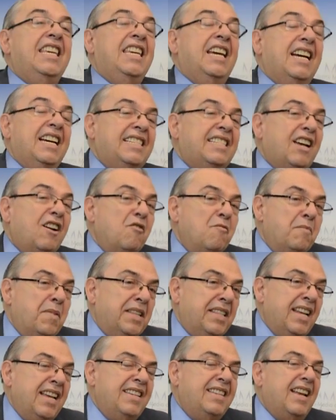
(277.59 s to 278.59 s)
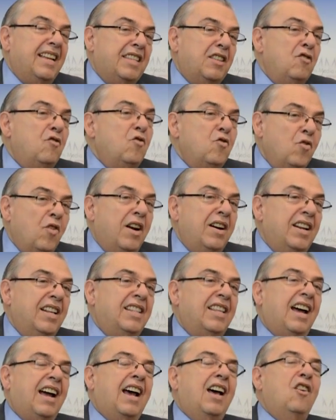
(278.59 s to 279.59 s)
Y en esa competencia tiene un lugar
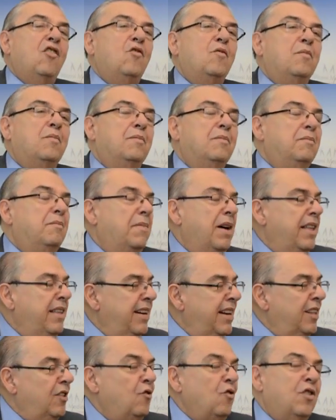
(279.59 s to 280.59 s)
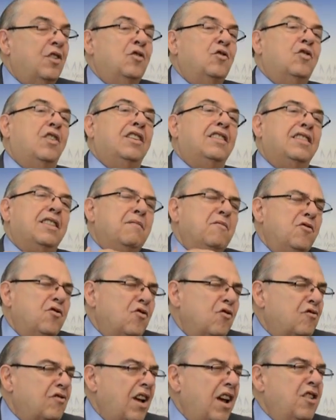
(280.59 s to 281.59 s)
destacado Pedrito, que durante
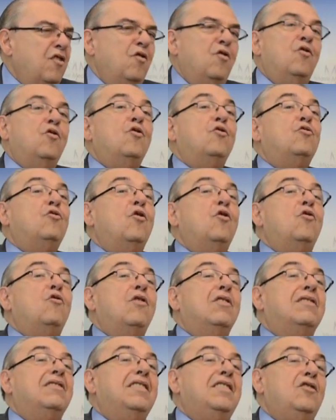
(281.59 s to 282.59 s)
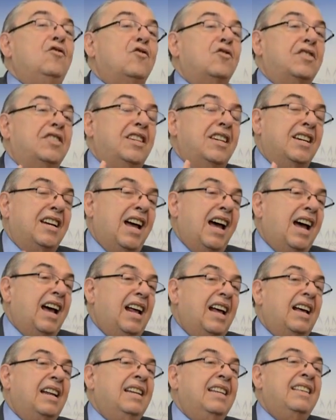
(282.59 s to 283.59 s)
muchos años no solo ha sido quien
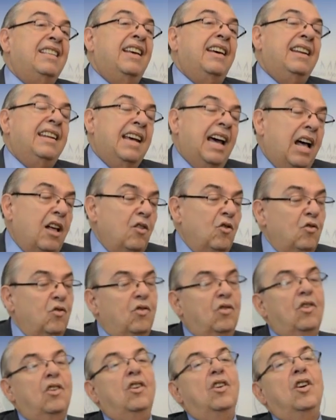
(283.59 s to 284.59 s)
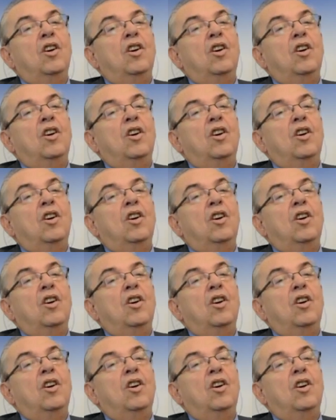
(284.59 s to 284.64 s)
ha liderado